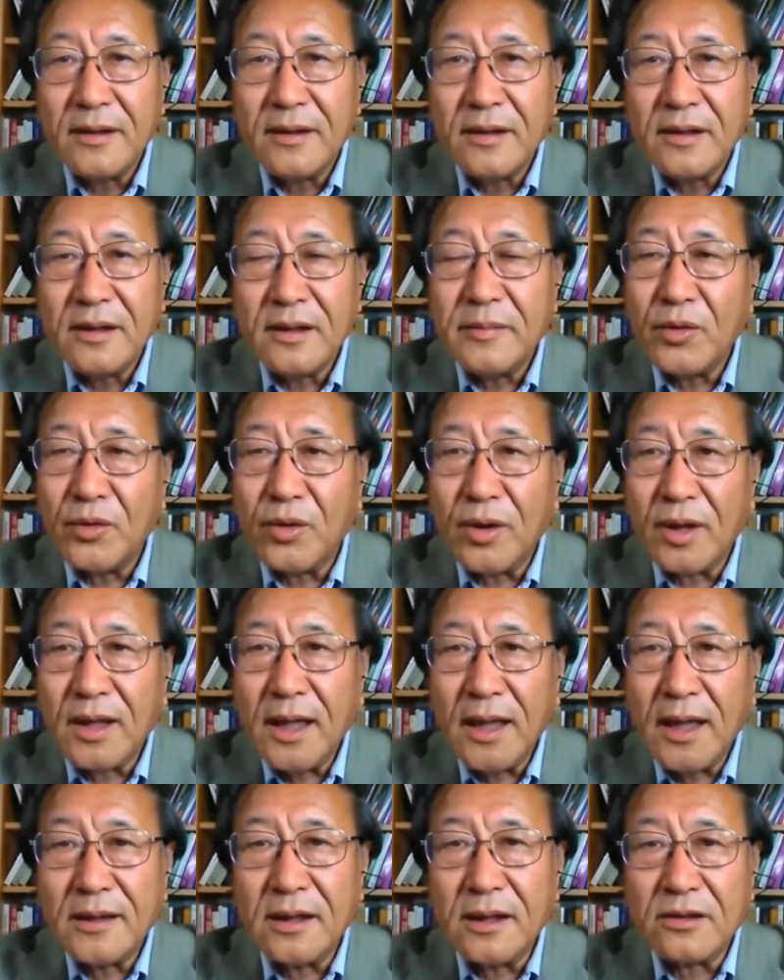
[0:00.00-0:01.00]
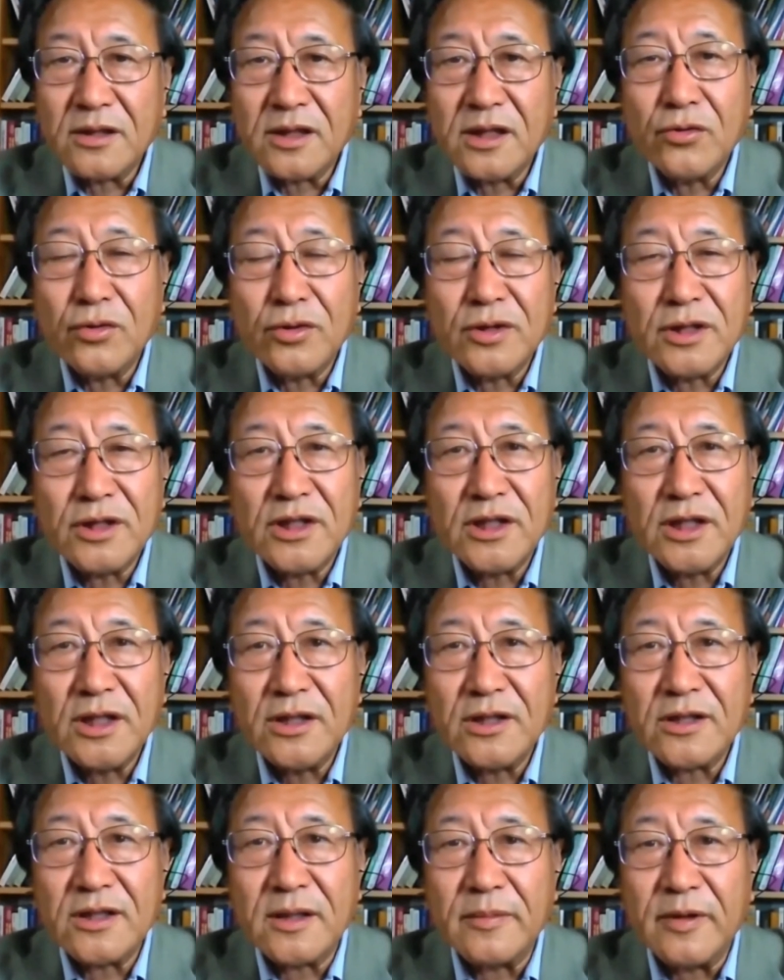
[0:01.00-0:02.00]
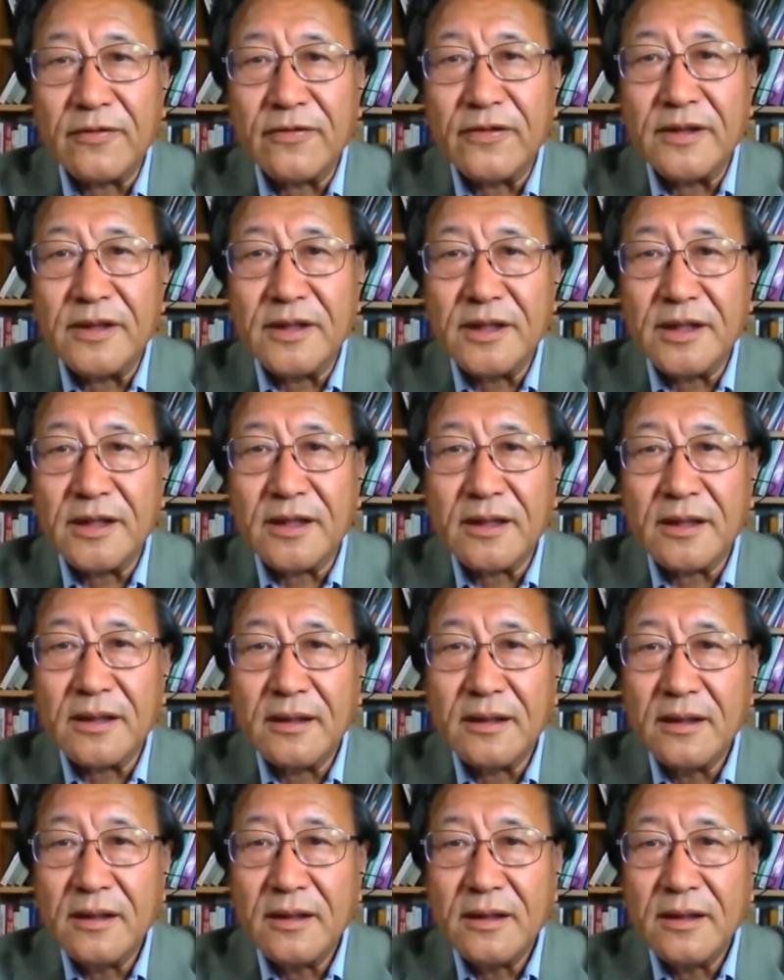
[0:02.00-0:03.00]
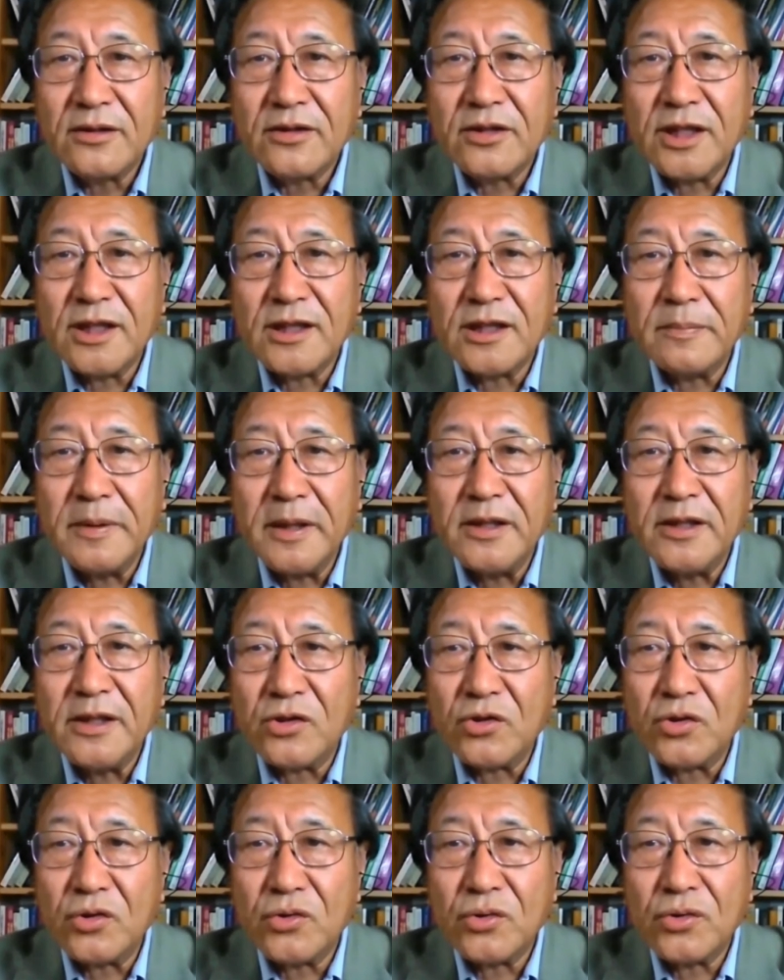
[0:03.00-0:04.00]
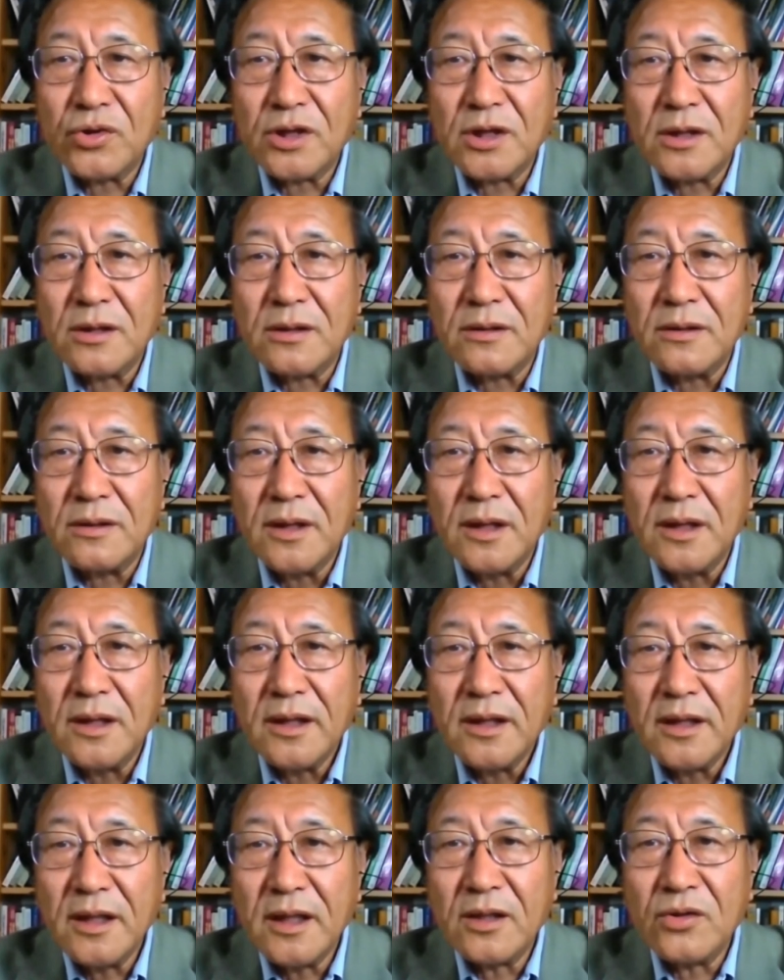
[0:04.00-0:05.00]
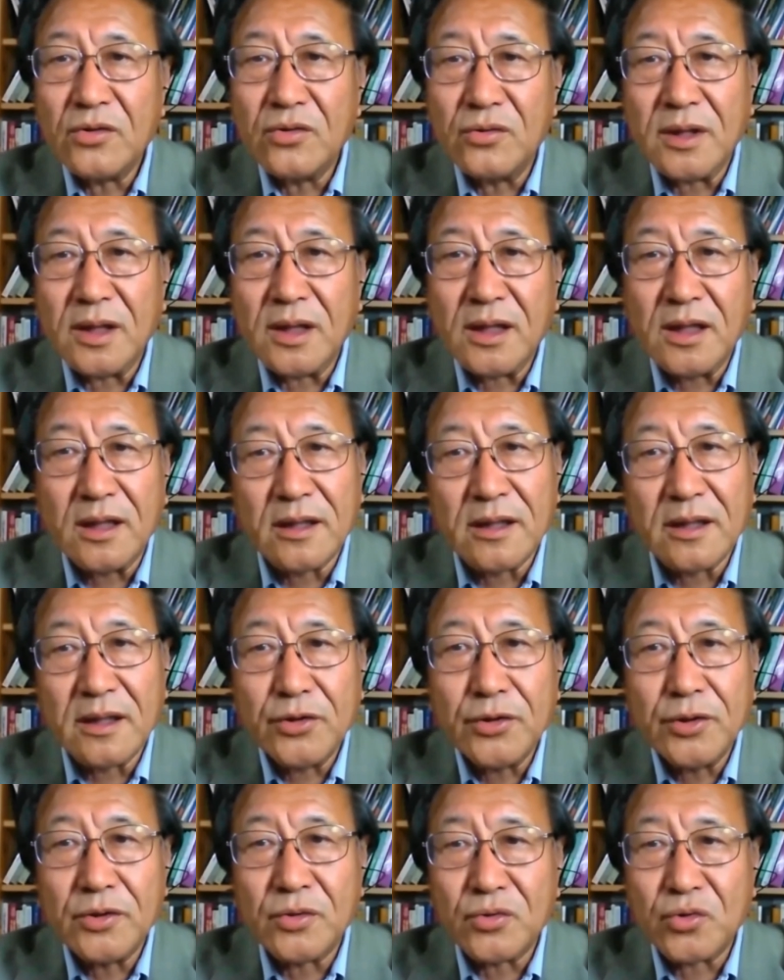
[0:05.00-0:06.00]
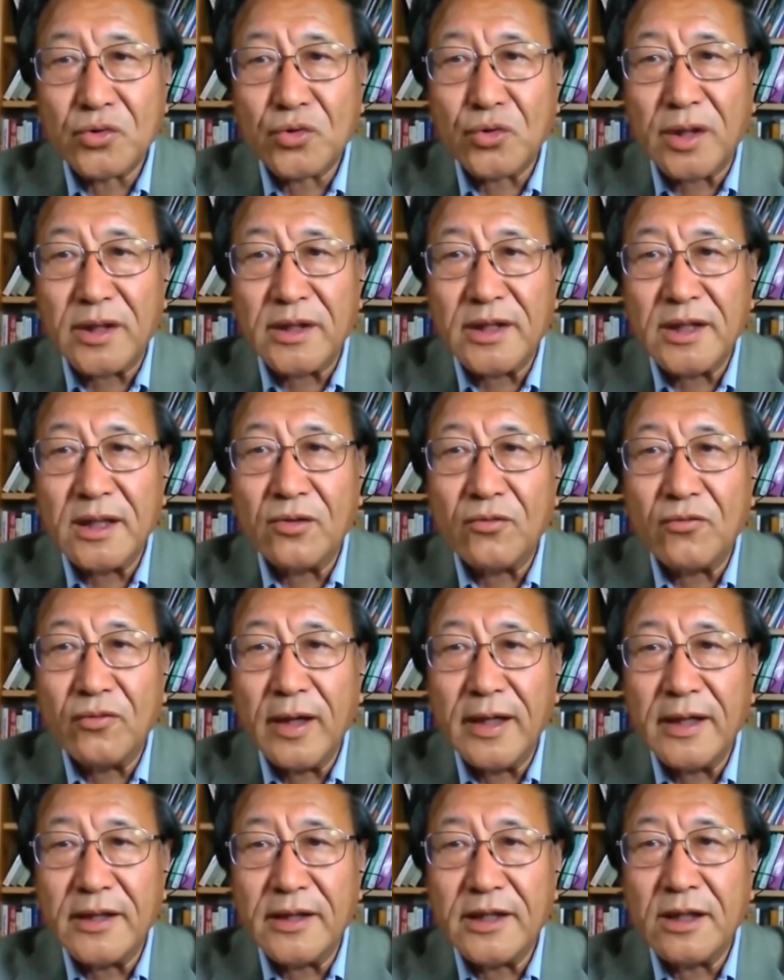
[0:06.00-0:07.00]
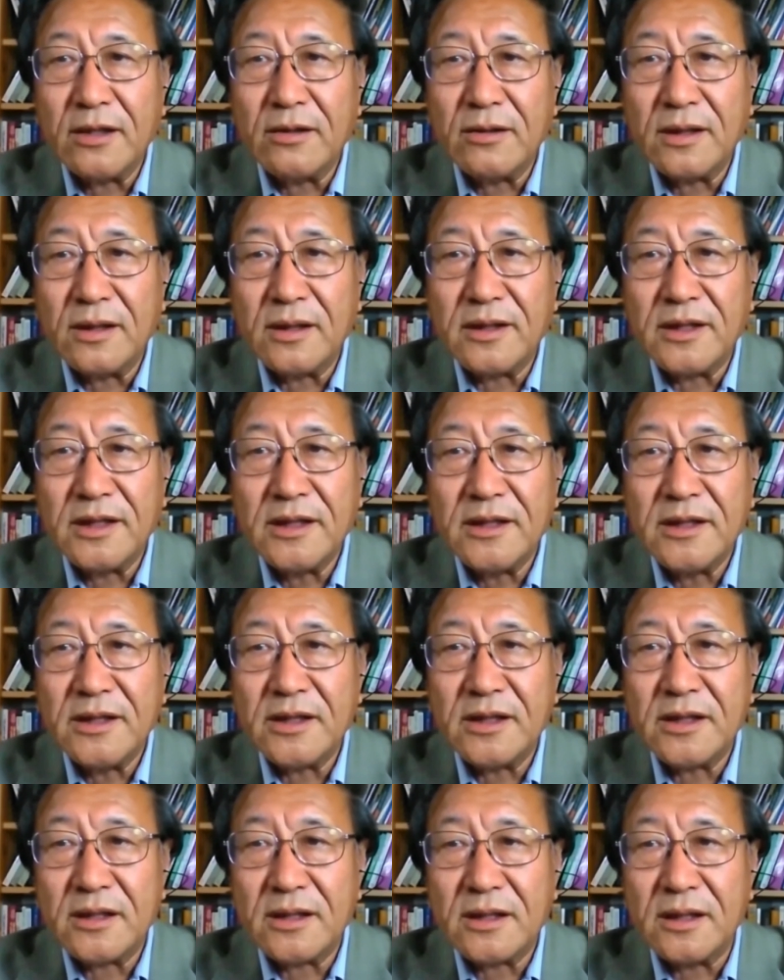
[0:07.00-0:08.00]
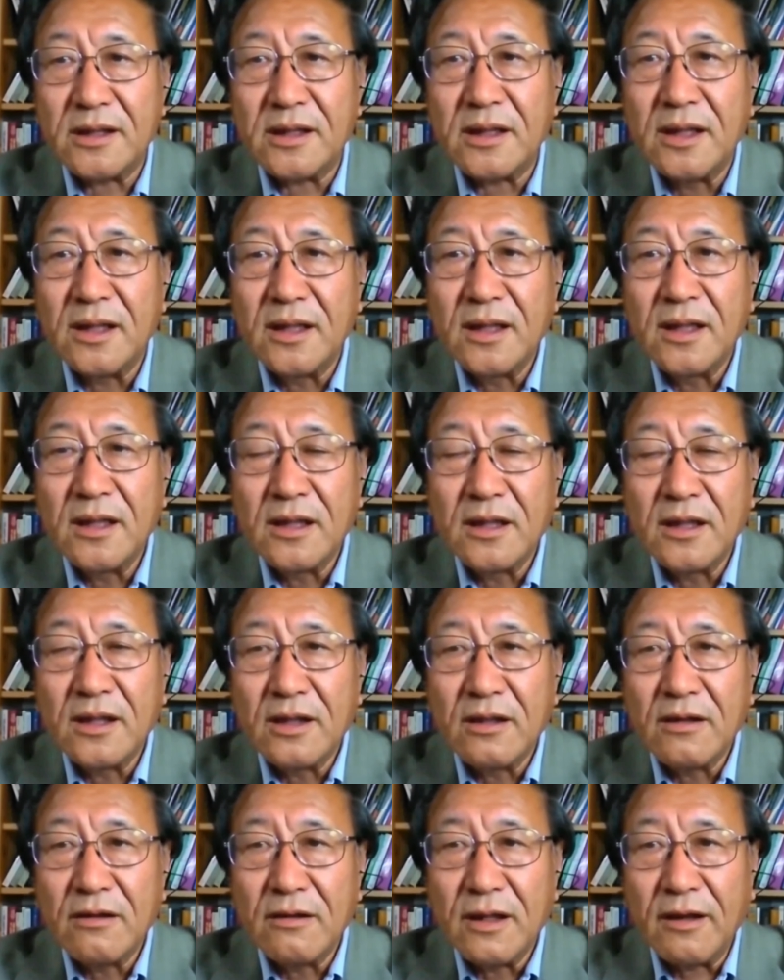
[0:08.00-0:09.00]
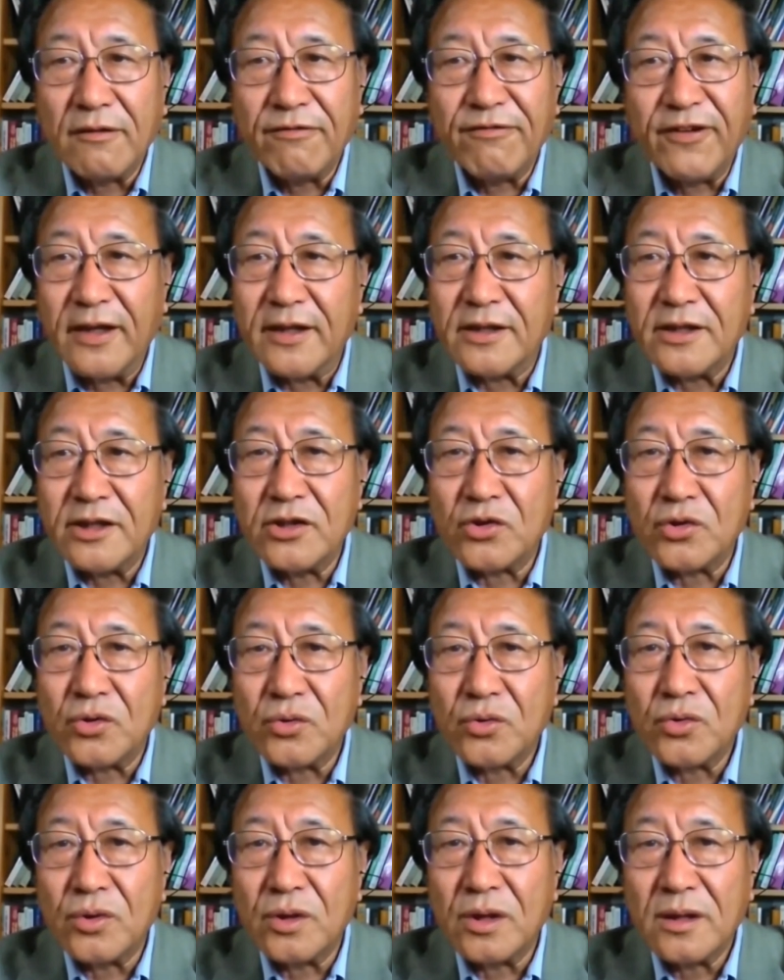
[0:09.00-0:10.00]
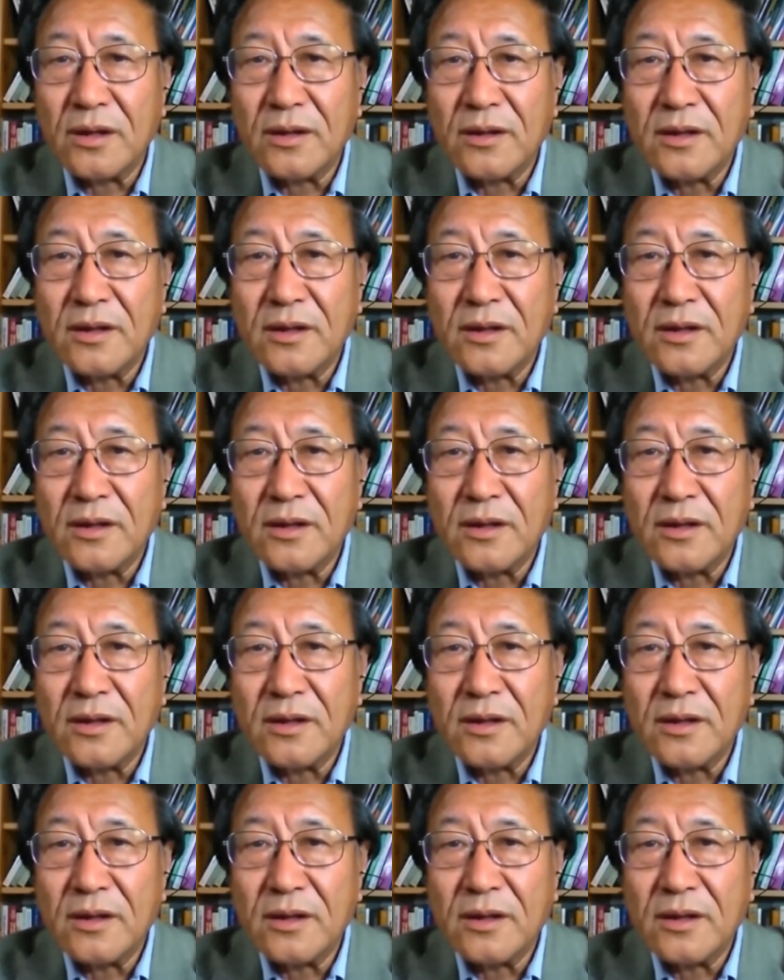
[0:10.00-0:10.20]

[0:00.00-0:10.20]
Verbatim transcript: 那么我看到德国之声是这么分析的：就这次边境冲突之后，印度呢可能迅速转向外交和经济政策来反制中国。